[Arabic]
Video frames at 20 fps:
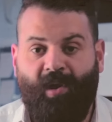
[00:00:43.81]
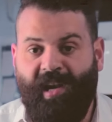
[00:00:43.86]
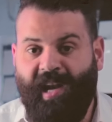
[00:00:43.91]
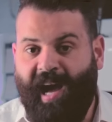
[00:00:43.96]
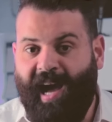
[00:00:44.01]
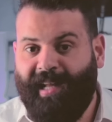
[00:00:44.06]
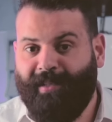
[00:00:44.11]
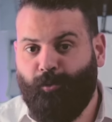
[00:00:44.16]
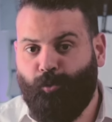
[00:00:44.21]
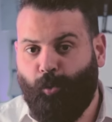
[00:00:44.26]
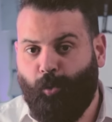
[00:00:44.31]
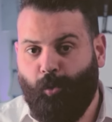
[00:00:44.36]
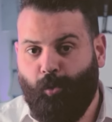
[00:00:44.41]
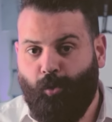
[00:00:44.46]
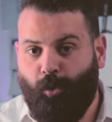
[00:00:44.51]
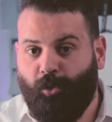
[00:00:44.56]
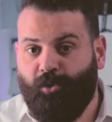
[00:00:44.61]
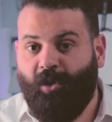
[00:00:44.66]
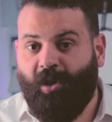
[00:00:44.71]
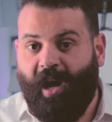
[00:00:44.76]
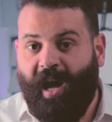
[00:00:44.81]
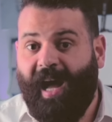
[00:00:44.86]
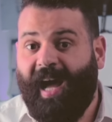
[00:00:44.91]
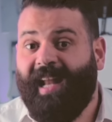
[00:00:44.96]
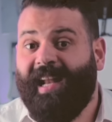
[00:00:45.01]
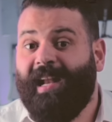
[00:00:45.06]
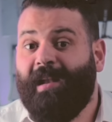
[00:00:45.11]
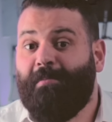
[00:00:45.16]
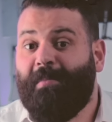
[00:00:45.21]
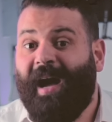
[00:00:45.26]
واللي عنده القدره
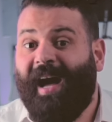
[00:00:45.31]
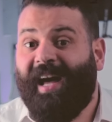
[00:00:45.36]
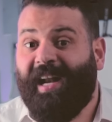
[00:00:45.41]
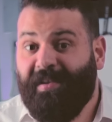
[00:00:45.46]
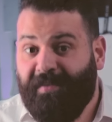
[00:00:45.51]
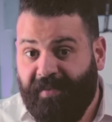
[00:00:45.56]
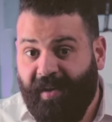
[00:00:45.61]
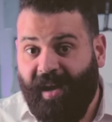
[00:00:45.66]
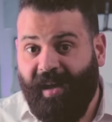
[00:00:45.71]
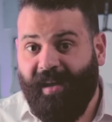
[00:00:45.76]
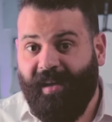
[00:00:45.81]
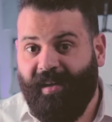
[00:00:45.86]
على المعرفه